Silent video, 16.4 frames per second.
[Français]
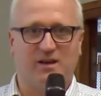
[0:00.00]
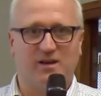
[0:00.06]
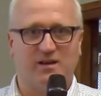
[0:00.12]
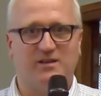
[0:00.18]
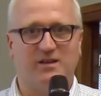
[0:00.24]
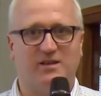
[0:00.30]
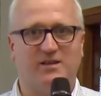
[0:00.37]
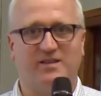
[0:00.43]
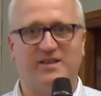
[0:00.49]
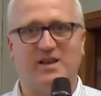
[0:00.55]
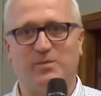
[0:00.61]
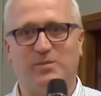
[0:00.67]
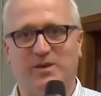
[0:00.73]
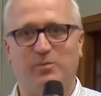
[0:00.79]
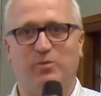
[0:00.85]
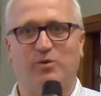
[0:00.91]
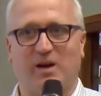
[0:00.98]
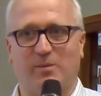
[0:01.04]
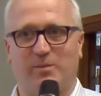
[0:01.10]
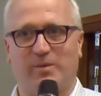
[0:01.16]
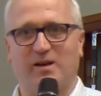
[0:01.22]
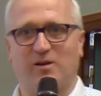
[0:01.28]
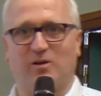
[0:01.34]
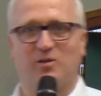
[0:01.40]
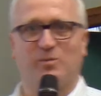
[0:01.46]
des, applis pour
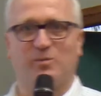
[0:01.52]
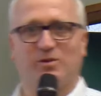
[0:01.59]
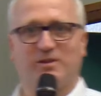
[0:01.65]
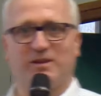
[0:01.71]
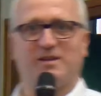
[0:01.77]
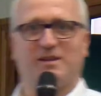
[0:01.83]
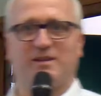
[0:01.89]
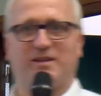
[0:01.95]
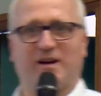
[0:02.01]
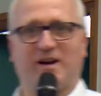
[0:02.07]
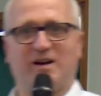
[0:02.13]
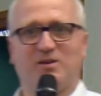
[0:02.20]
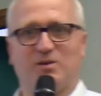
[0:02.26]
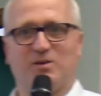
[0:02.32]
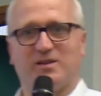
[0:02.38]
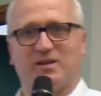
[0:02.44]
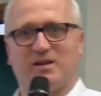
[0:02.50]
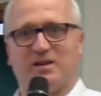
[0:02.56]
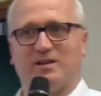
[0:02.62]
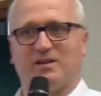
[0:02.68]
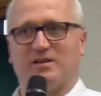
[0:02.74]
appel augmente, etc. Donc, c'est